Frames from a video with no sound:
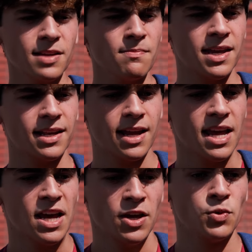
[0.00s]

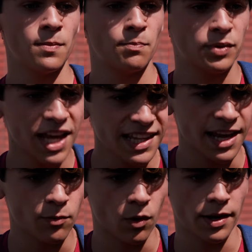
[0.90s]
significa que puedas
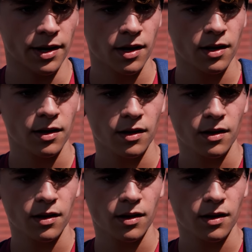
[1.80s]
jugar como chico.